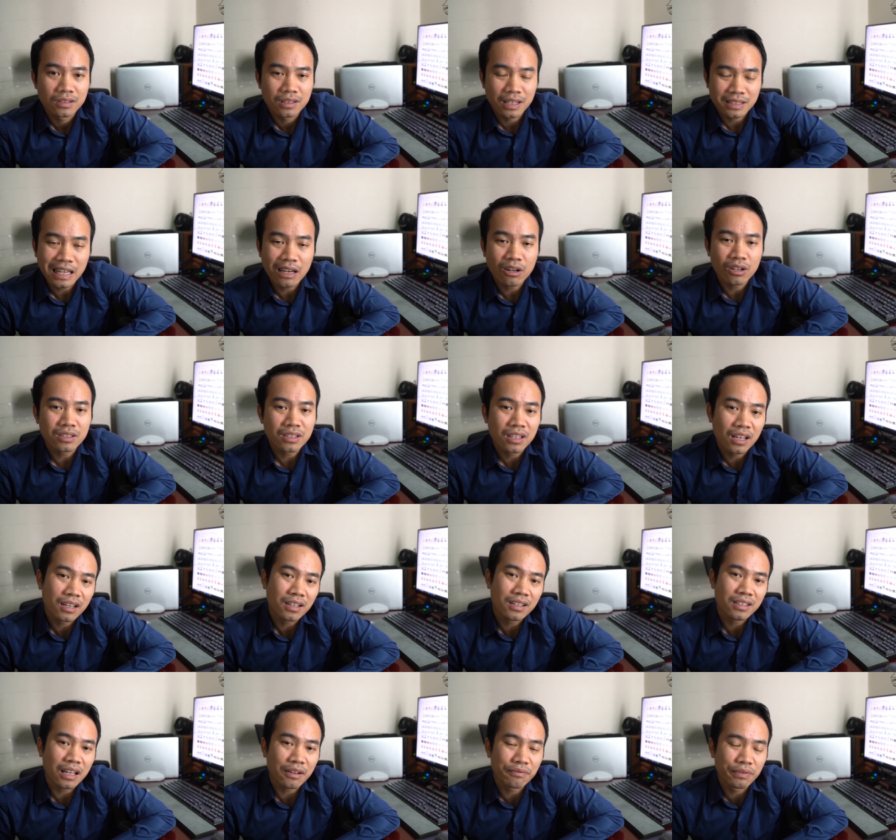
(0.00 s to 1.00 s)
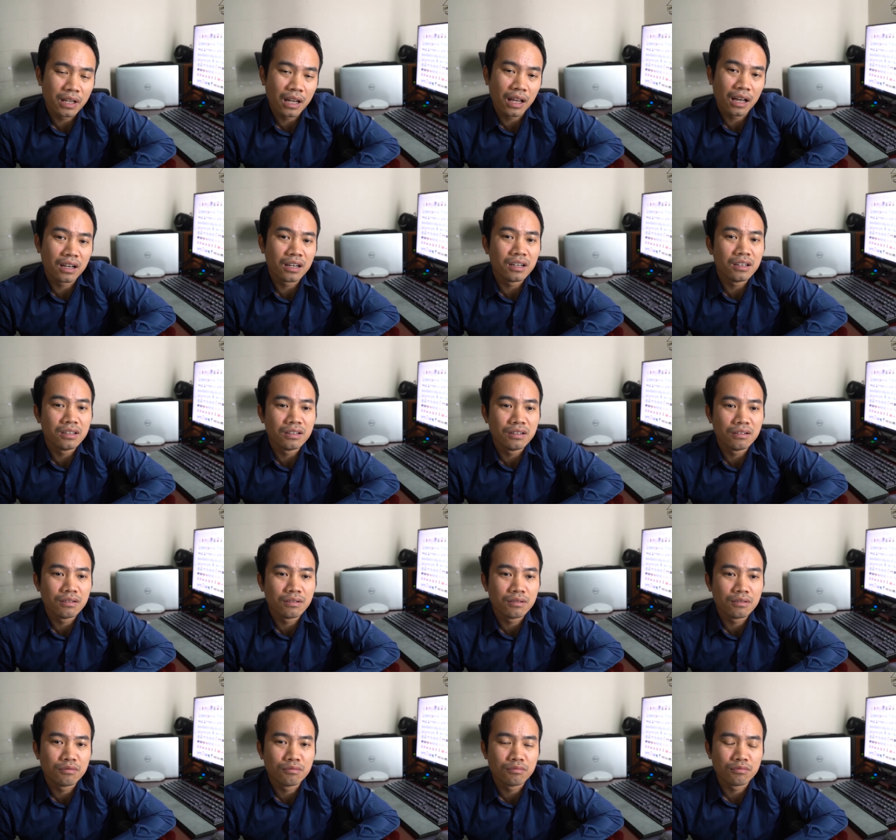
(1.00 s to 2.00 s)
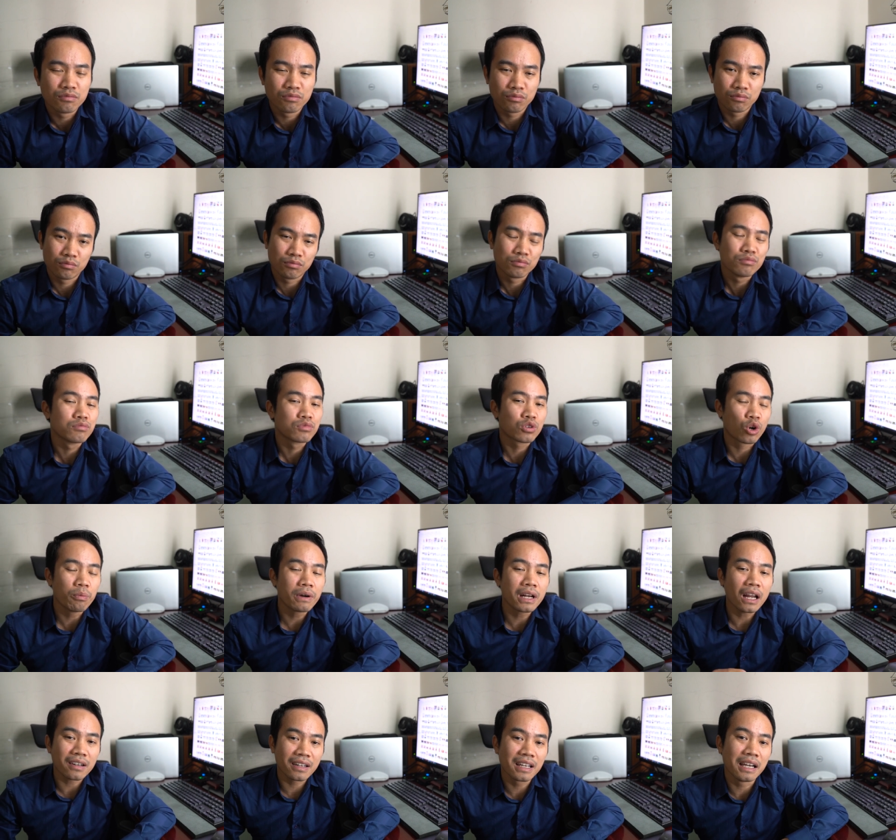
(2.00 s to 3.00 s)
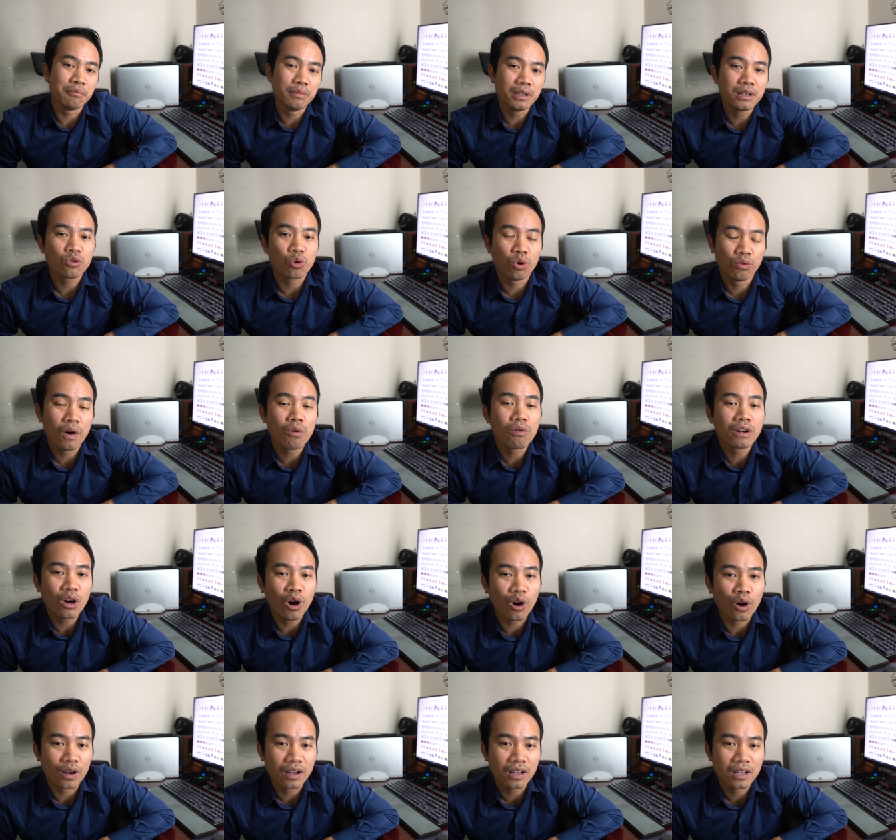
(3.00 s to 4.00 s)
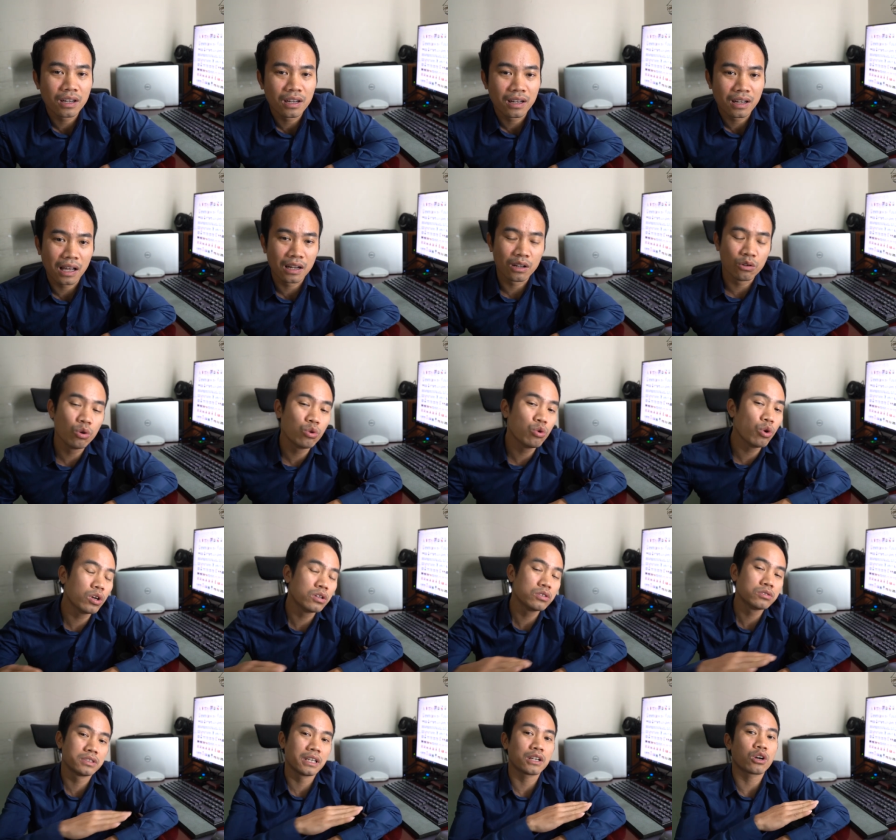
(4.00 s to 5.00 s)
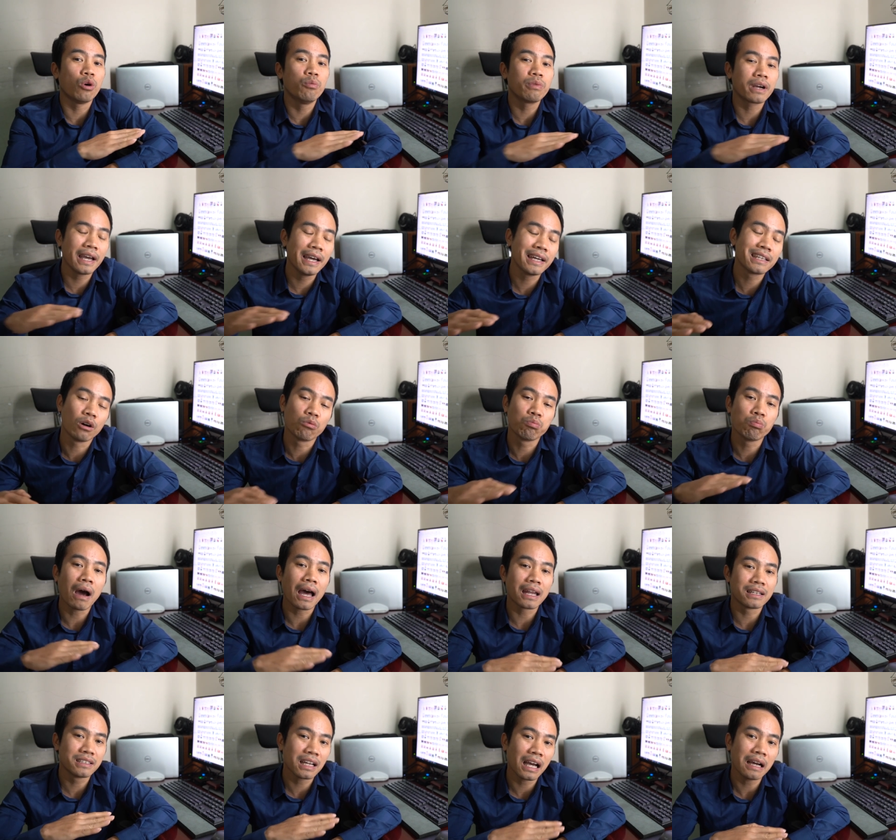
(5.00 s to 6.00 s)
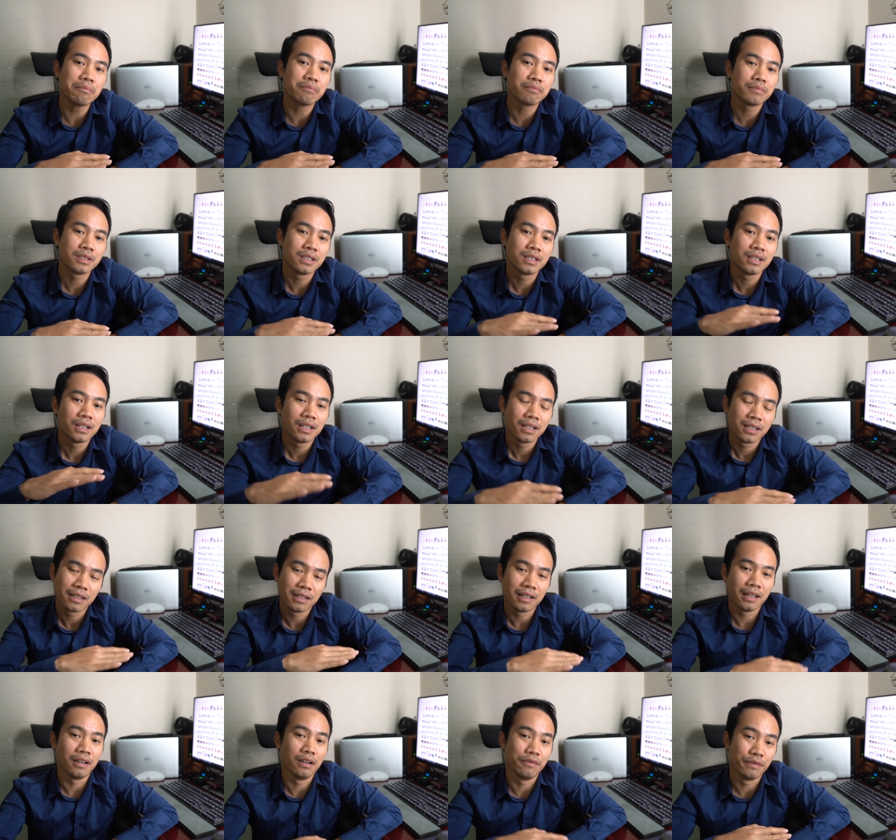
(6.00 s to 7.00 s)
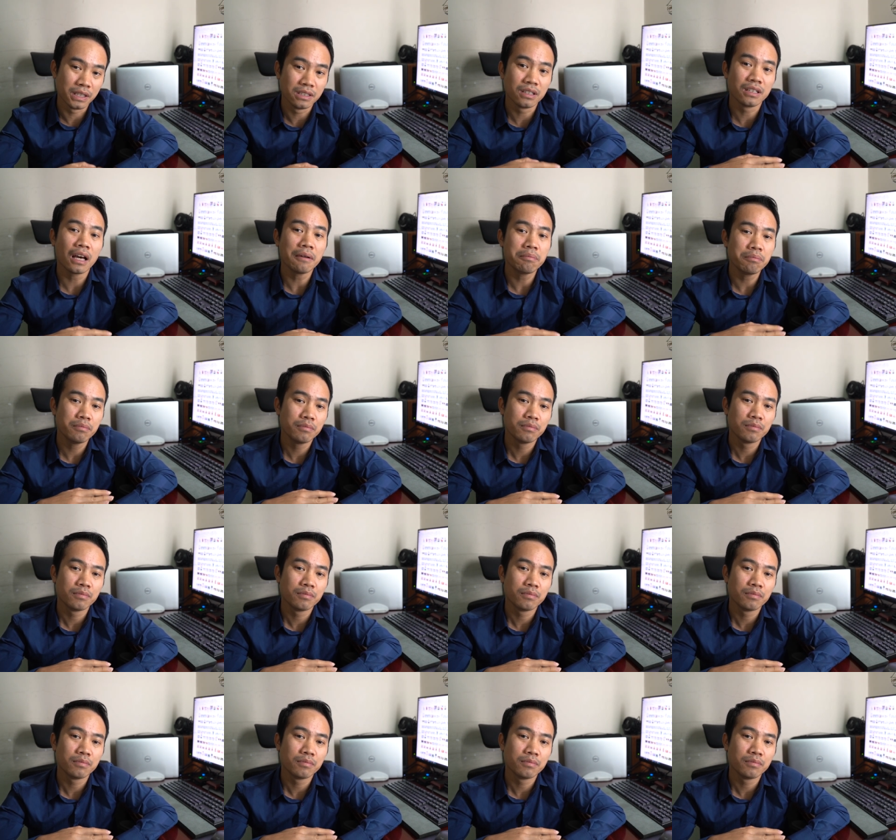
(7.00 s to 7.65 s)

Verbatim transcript: tại sao lại như thế tại vì là có một đặc điểm ấy, của phong ấn hỏi ấy, là luôn luôn sẽ có một cái hệ thống bàn cháp ở phía dưới thấp